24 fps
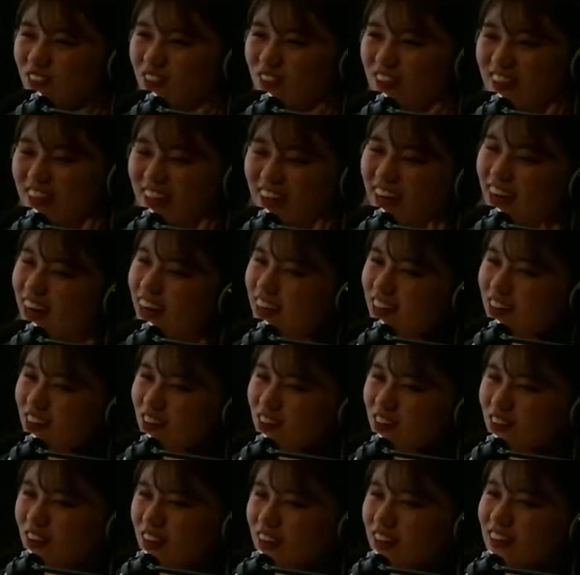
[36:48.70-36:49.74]
って
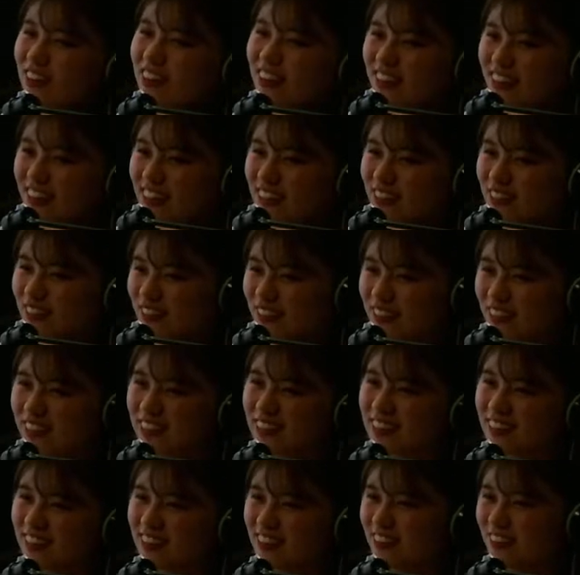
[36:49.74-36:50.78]
アイドル枠なんだそうで
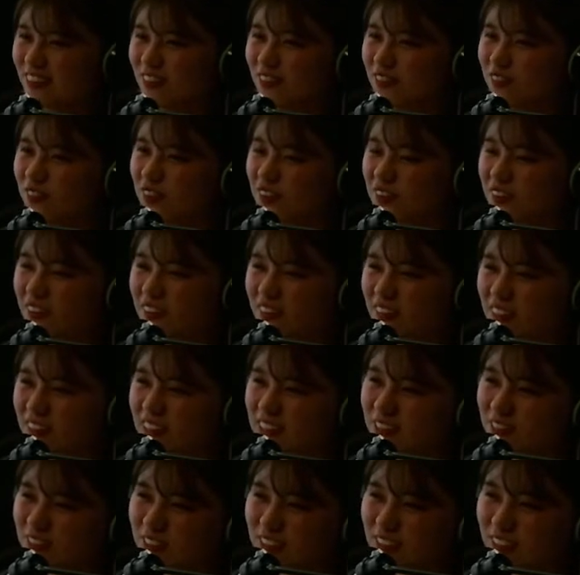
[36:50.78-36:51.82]
すびっくり
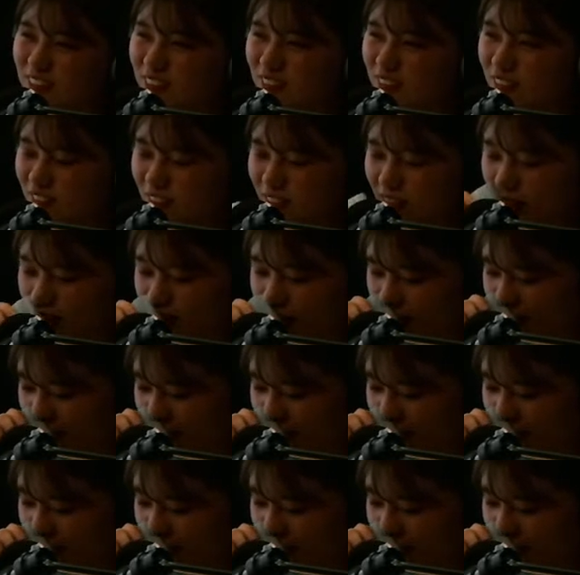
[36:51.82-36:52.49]
しました本当に